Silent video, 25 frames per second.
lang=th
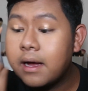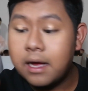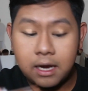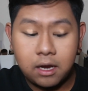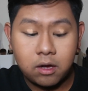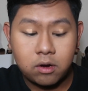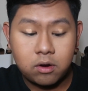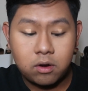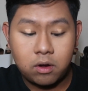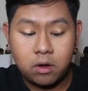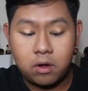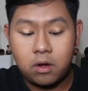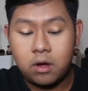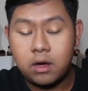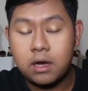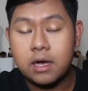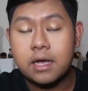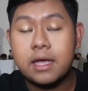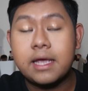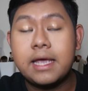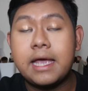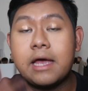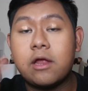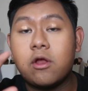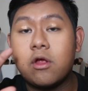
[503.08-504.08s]
แล้วก็
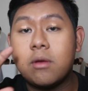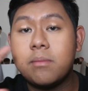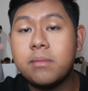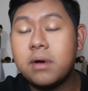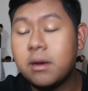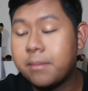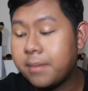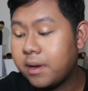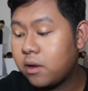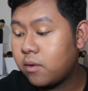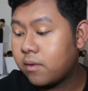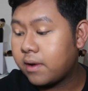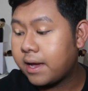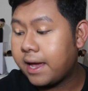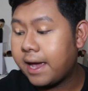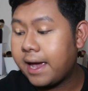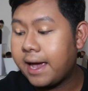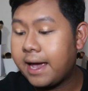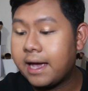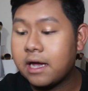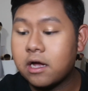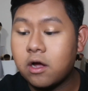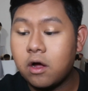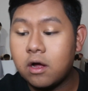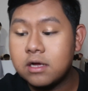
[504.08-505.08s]
เกี่ยด้วยมือไม่โอเค
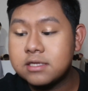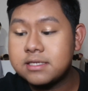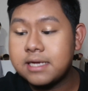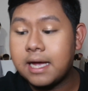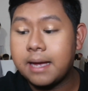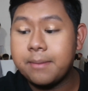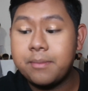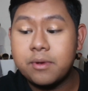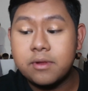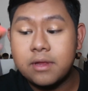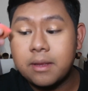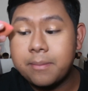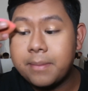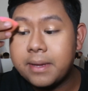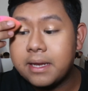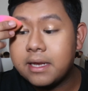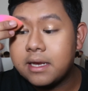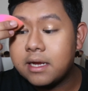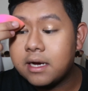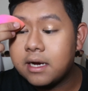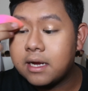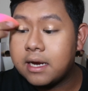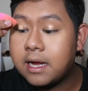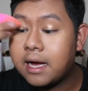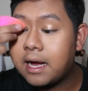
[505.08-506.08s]
ก็ใช้ Beauty
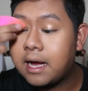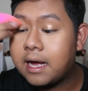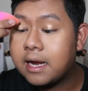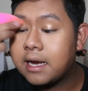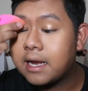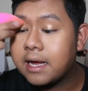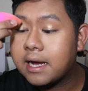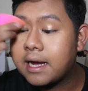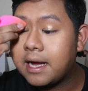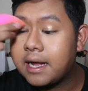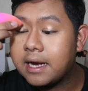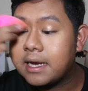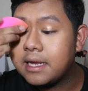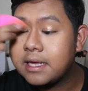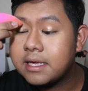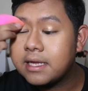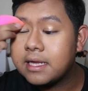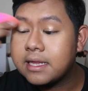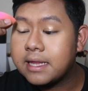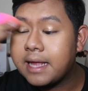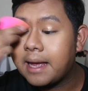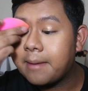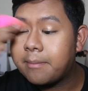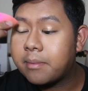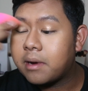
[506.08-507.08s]
Blender นะคะ ในการที่
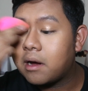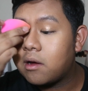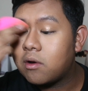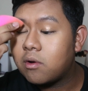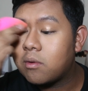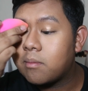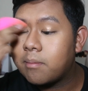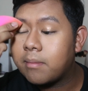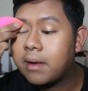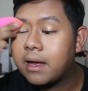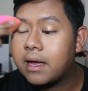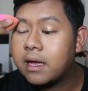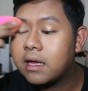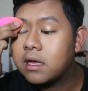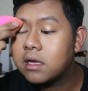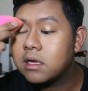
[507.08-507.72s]
จะแท็บเขาลงไป